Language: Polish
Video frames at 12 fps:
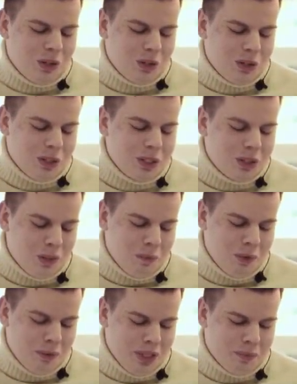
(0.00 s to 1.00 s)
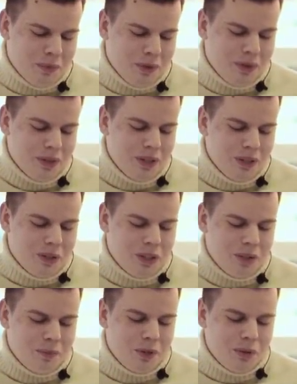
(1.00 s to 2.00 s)
o to, co Ty zrobiłeś, bo to,
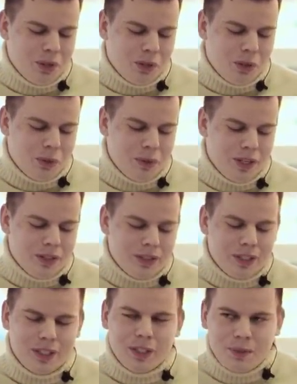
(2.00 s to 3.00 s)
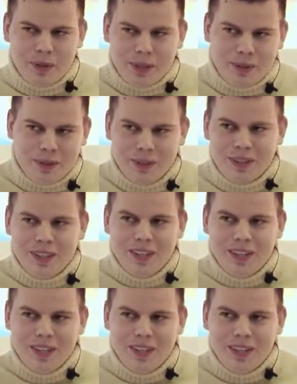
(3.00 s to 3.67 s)
że Ty prosiłeś o koszulkę, to jest nic złego.